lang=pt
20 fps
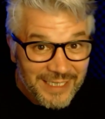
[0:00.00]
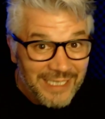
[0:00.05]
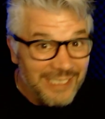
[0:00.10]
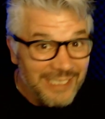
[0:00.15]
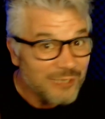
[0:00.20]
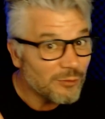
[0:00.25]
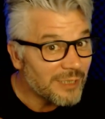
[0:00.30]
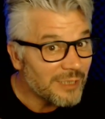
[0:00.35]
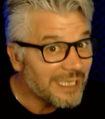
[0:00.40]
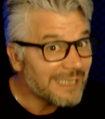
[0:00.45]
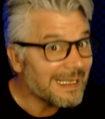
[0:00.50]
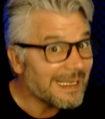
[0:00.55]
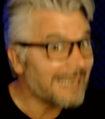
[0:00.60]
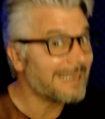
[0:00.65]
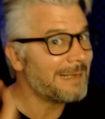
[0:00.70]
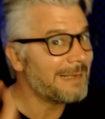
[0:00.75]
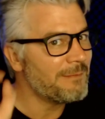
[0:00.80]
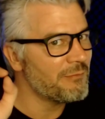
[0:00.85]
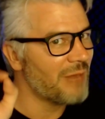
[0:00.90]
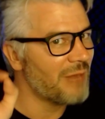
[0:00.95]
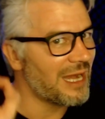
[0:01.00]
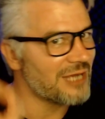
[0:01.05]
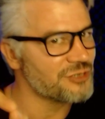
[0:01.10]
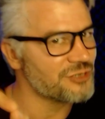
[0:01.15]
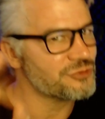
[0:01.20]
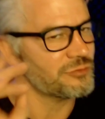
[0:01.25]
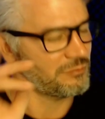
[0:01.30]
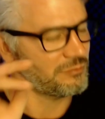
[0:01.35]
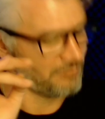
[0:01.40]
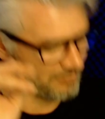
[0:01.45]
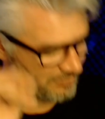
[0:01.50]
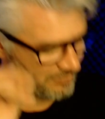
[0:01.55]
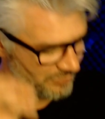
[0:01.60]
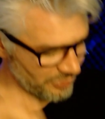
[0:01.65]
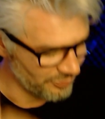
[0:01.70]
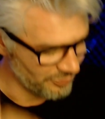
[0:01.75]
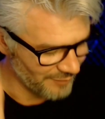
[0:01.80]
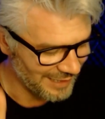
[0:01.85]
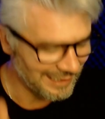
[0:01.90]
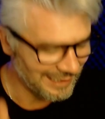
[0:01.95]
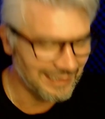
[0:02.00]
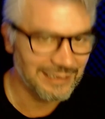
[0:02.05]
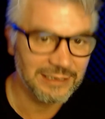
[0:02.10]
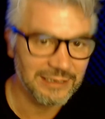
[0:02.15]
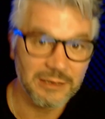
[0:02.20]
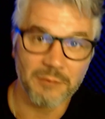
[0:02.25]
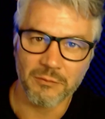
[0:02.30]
que o link está aqui embaixo, muito bacana,